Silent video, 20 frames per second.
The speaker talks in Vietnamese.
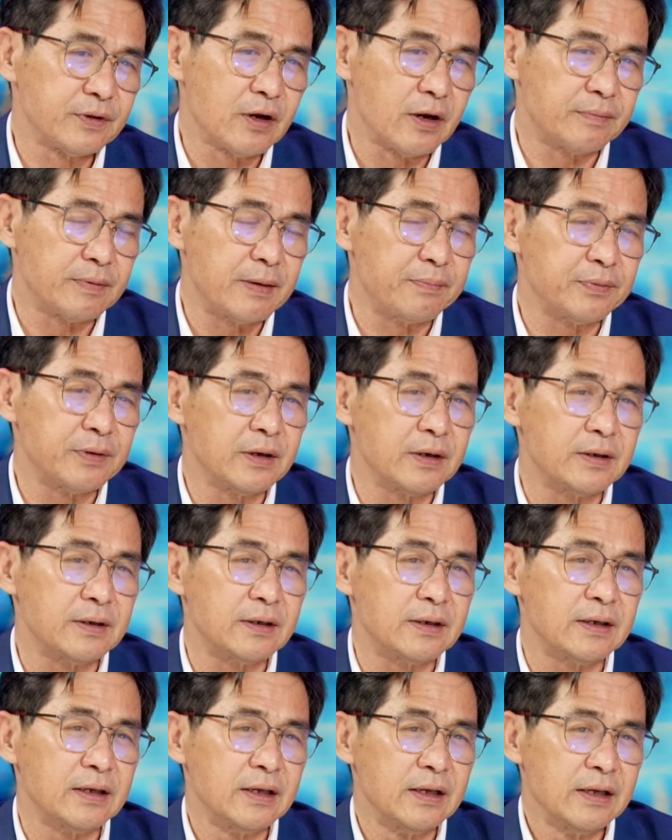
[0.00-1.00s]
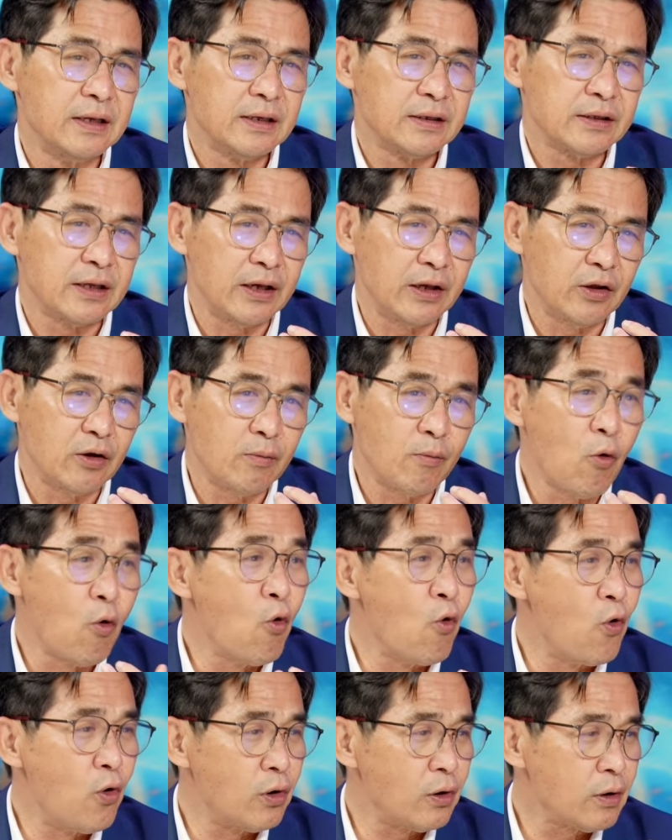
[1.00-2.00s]
hợp âm thứ á, thì nó
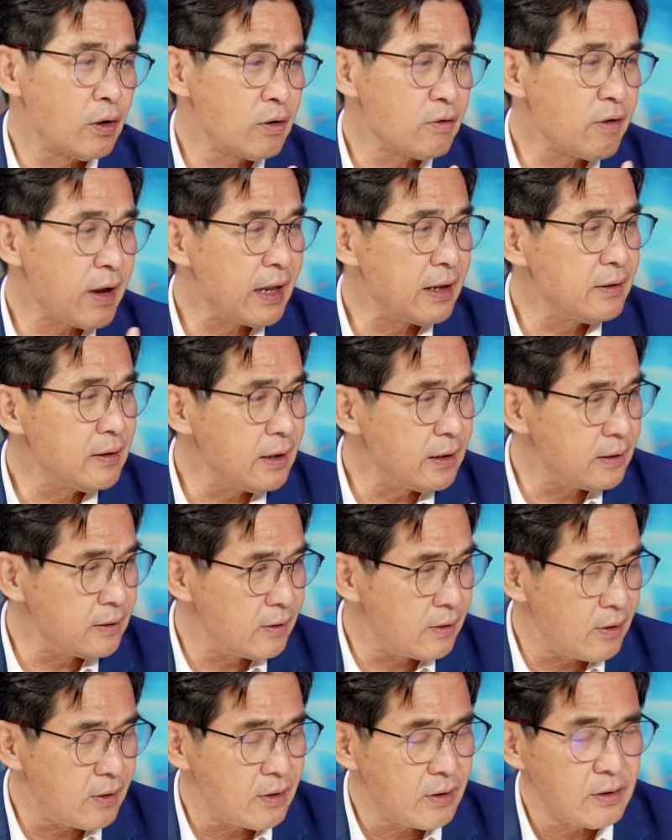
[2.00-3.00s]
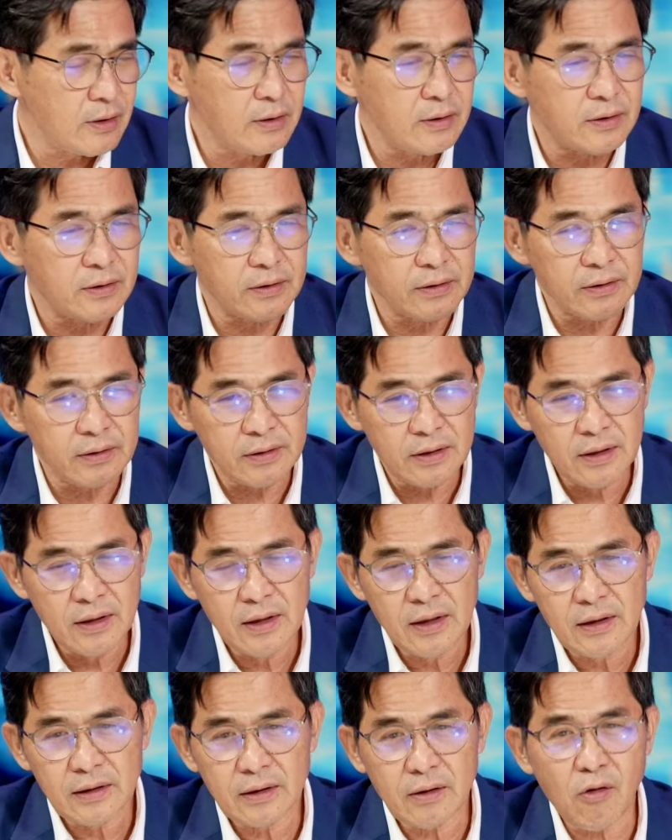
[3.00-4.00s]
buồn nó gây rứt nó yeah. Dạ.
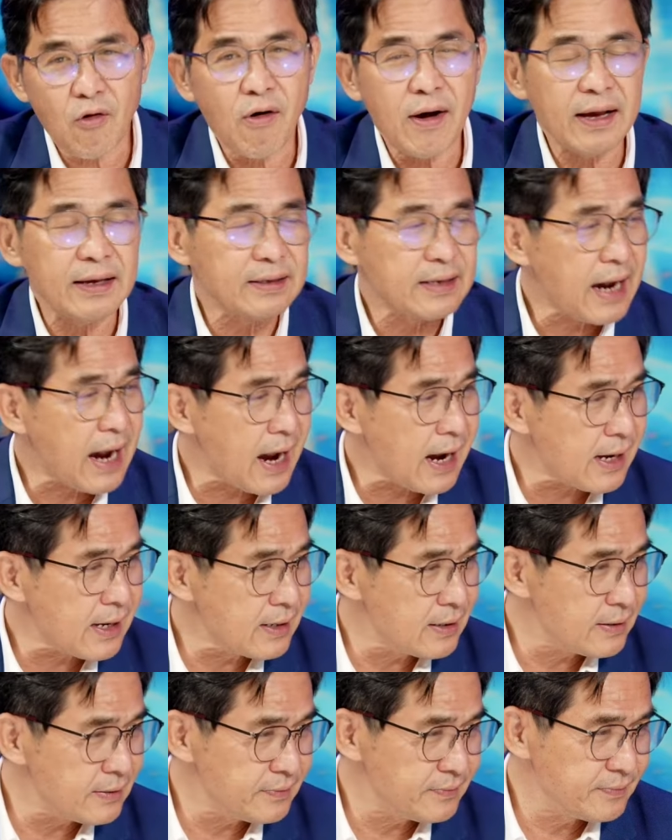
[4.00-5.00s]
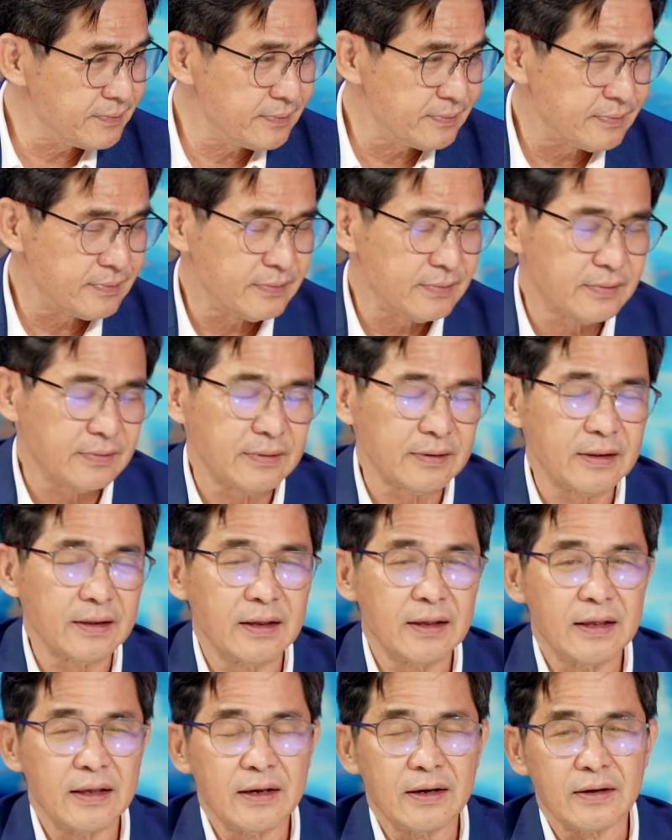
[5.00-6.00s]
nó oan trái á. Ừ.
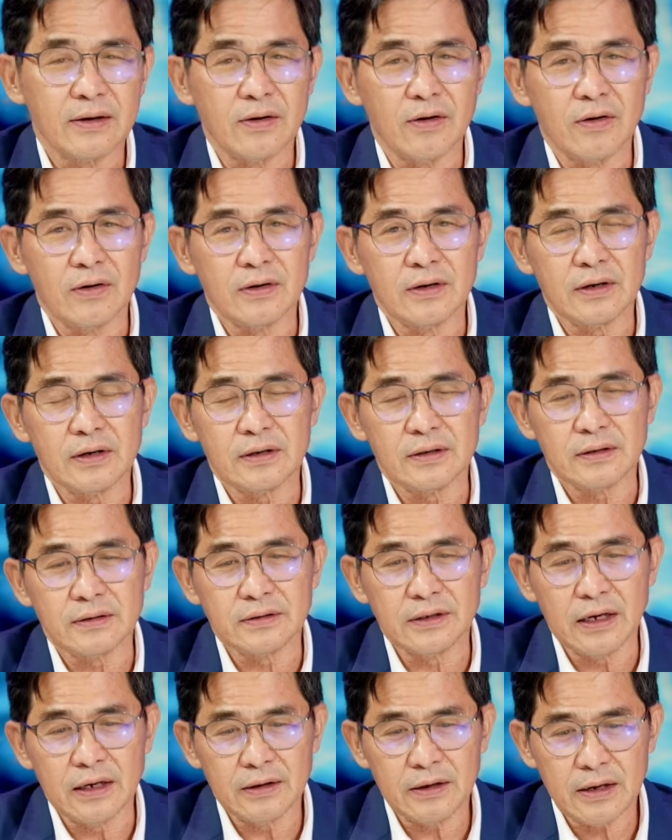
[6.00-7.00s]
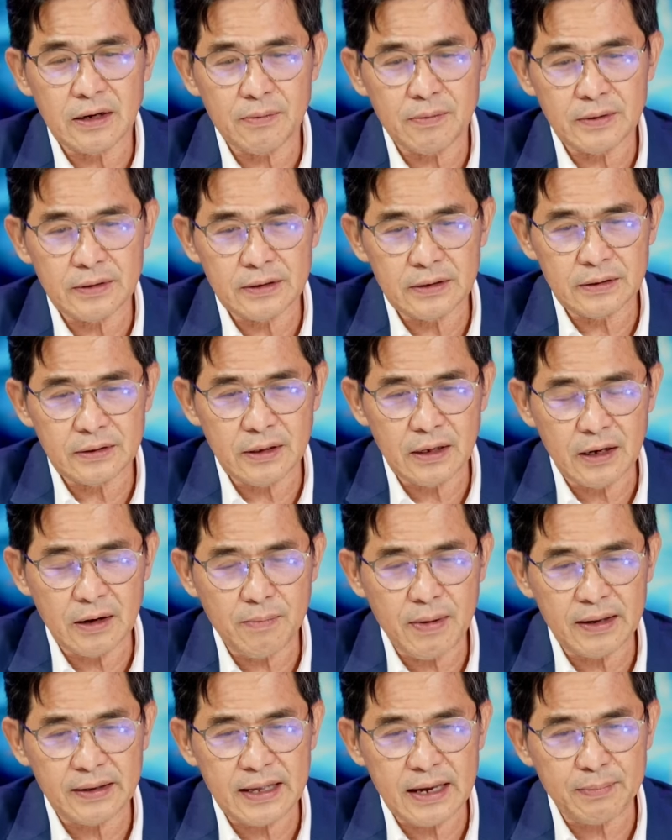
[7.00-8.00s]
còn à, những cái những
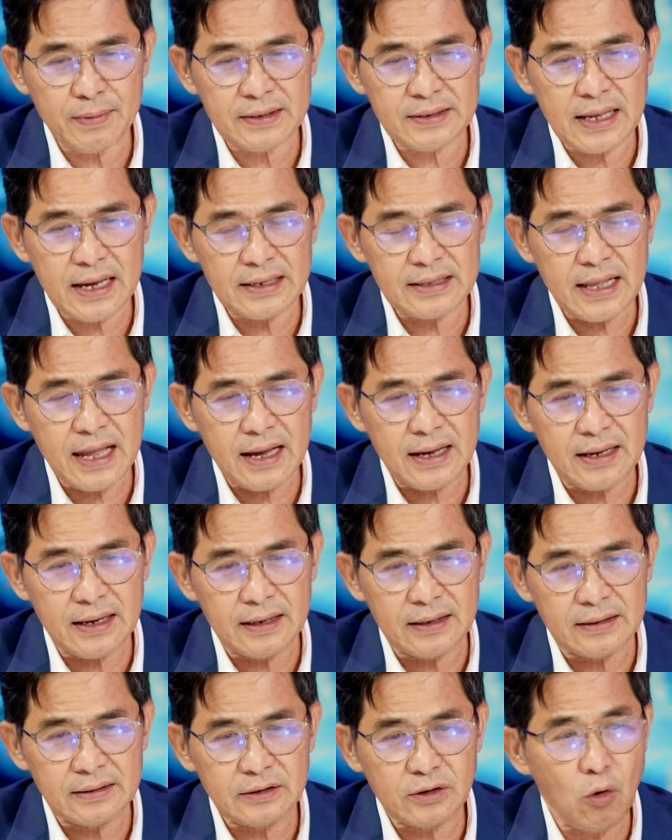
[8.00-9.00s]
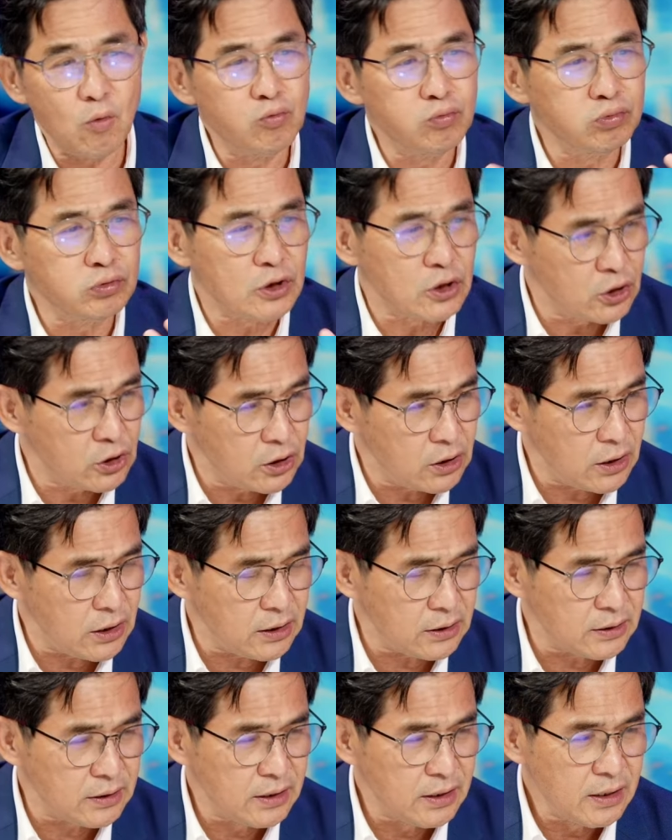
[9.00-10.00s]
cái bài nhạc mà sáng tác ở cung trưởng á,
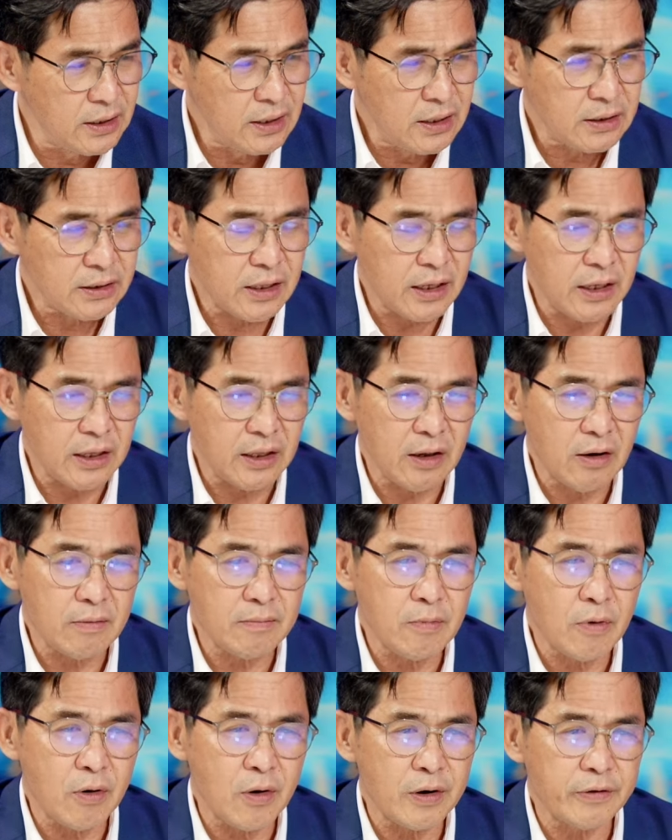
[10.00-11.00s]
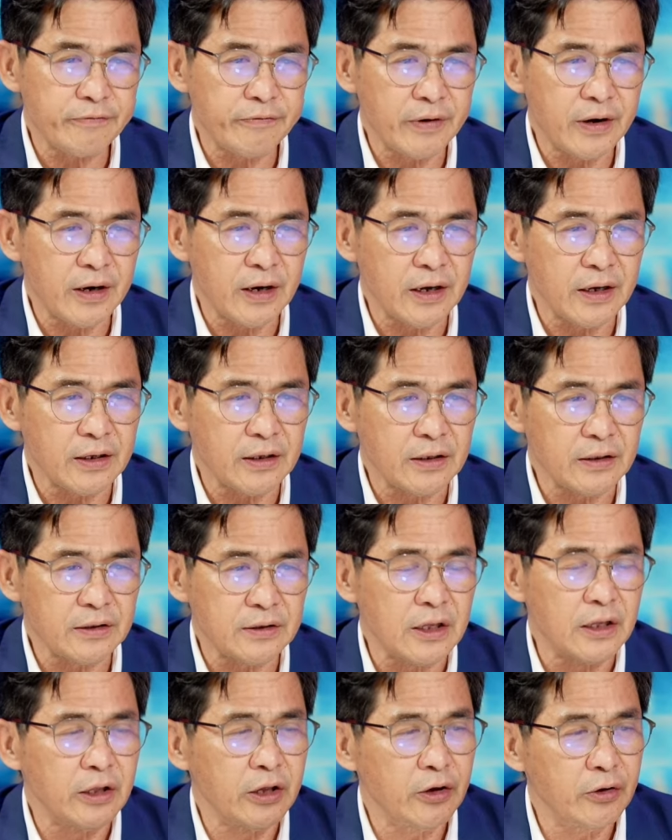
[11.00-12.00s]
yeah. Dạ. thì nó mo về
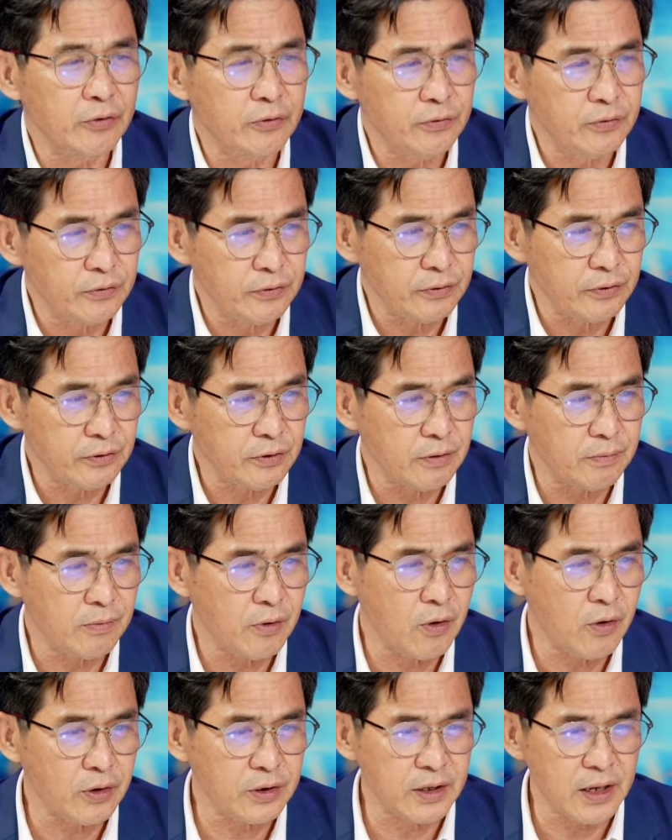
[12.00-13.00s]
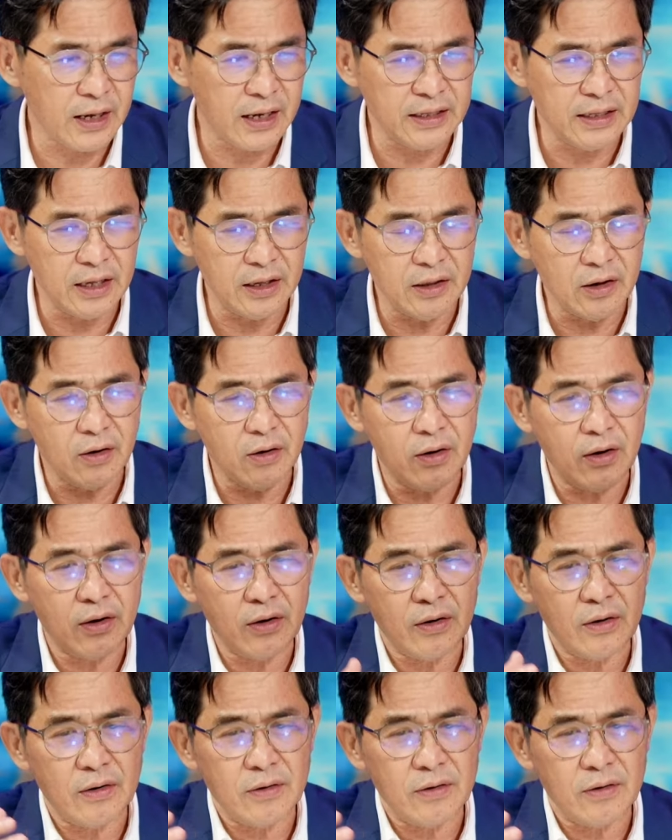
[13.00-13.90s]
tình yêu nó mo về cái gì nó